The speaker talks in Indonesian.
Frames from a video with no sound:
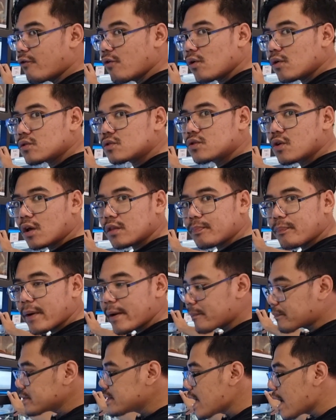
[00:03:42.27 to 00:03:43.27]
full dot
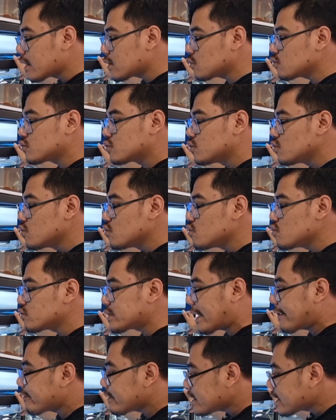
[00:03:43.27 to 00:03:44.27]
bebian 7
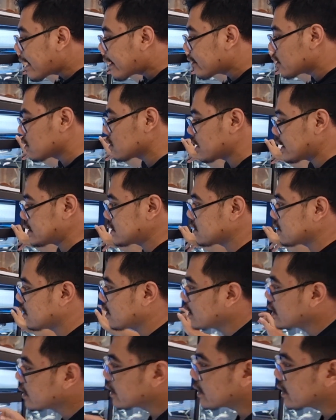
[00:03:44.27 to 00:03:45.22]
sentinan ya guys.